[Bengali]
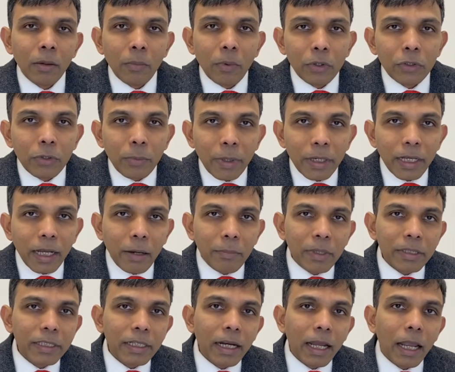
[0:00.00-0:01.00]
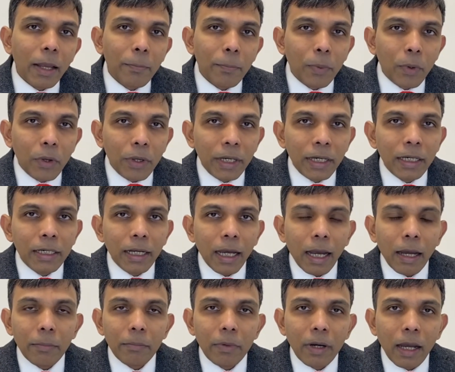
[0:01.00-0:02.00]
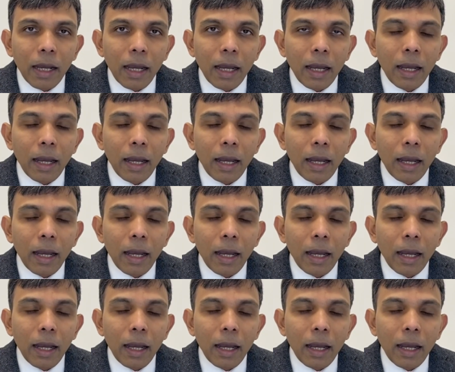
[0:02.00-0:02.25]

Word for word: বর্তমানে আমরা যারা এমপ্লয়িড আমরা